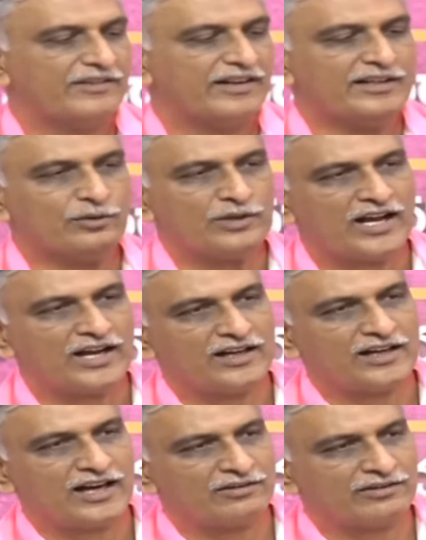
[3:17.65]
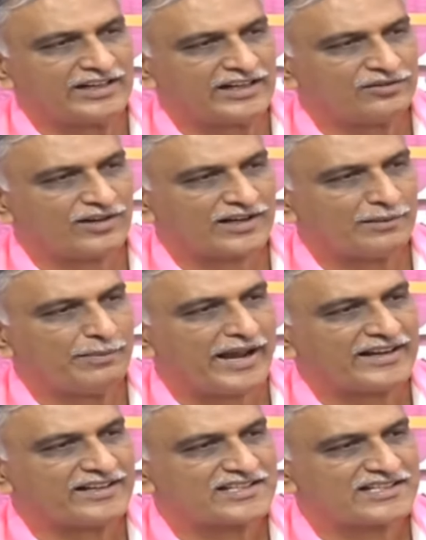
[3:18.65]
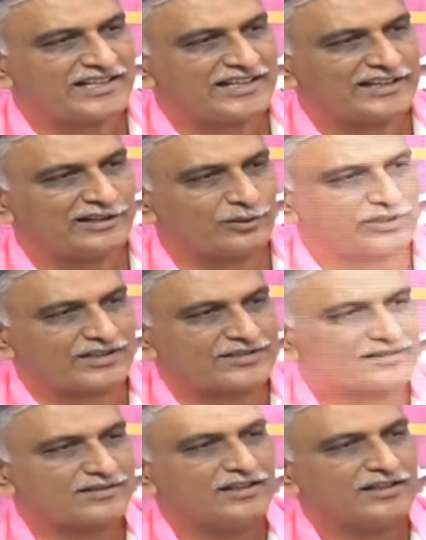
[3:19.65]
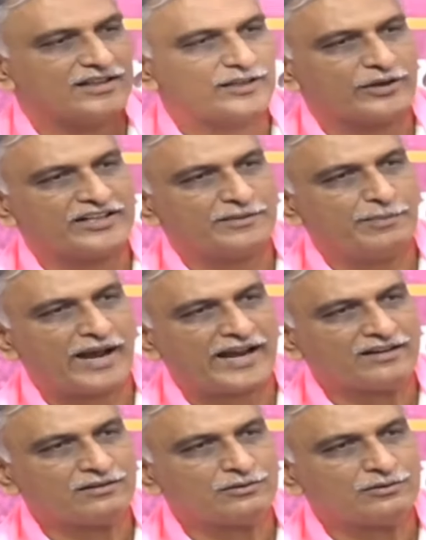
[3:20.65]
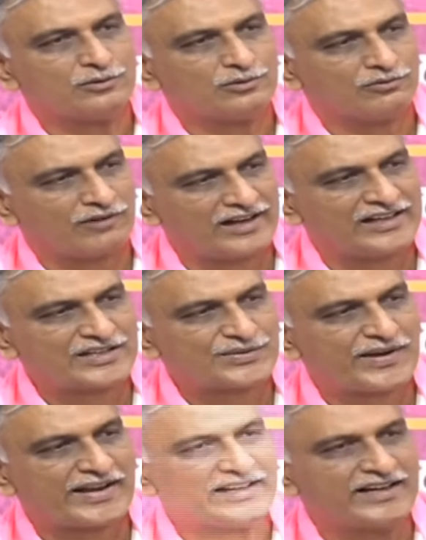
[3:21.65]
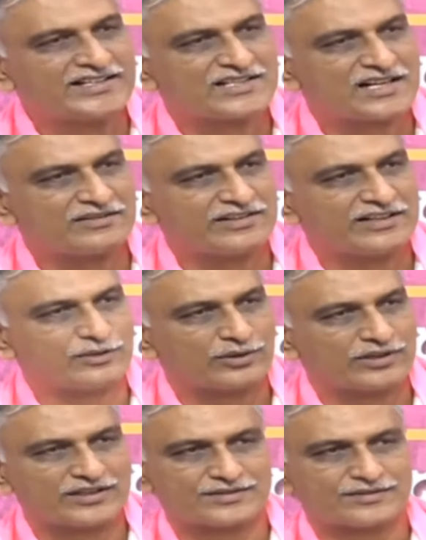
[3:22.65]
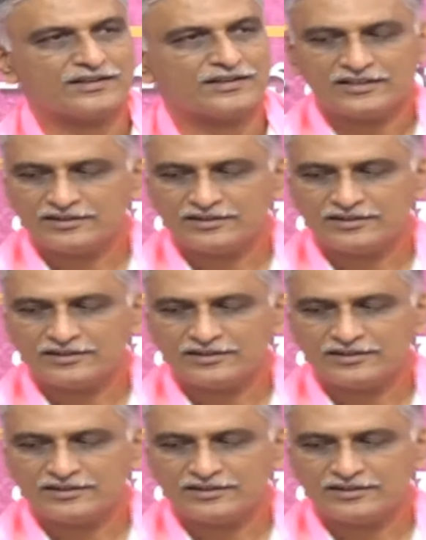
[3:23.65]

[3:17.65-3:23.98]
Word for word: ఇవన్నీ కూడా అడ్వకేట్ ద్వారా బ్యాంక్ ఇచ్చిన లీగల్ నోటీస్ ఇగో ఇది బ్యాంకు వాళ్ళే స్వయంగా ఇచ్చినటువంటి నోటీస్